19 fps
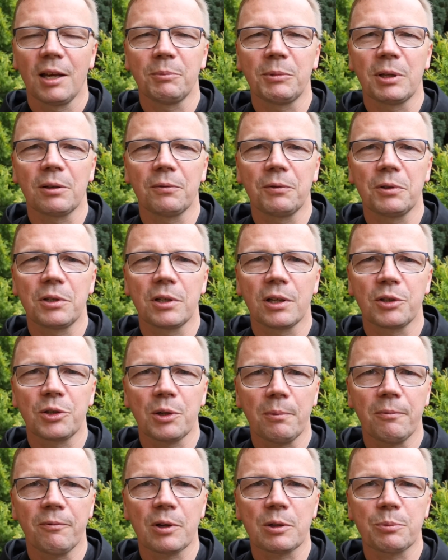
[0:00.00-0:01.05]
Mianowicie
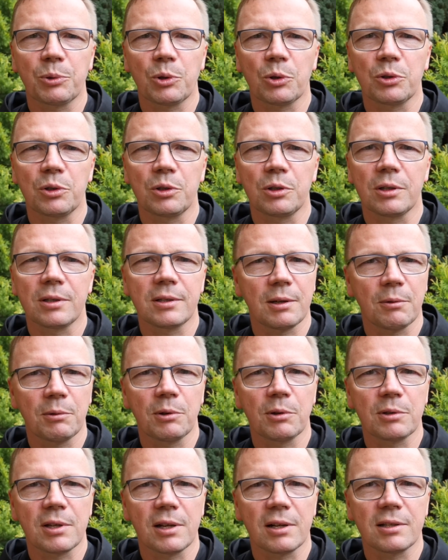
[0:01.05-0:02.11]
chciałbym Was prosić z
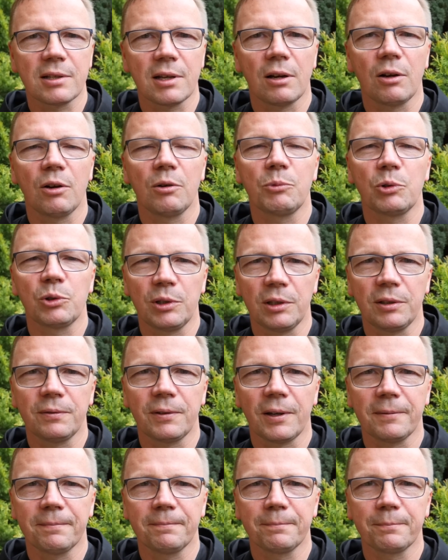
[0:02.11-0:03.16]
całego serca o modlitwę,